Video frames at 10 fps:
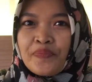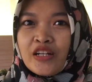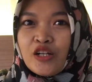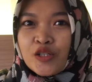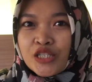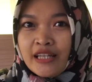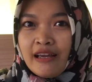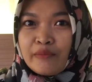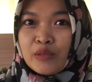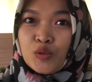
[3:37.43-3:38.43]

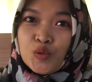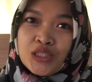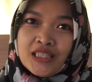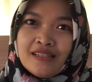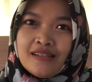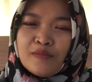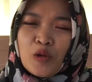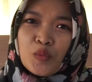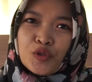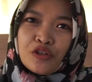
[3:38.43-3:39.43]
dosen penguji
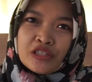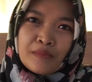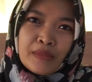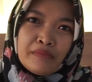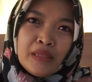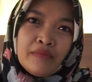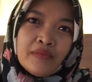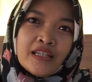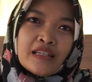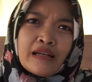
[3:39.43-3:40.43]
maupun dosen
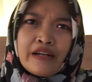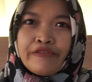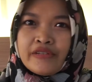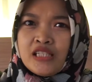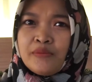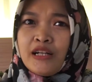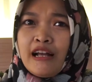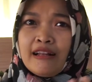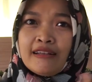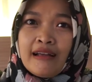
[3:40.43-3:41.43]
pembimbing yang refleksi
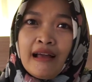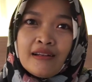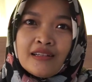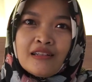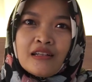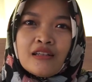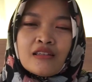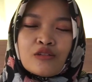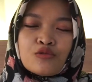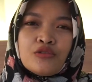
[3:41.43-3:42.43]
berkali-kali dan
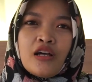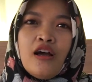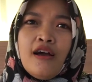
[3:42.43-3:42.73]
kita sudah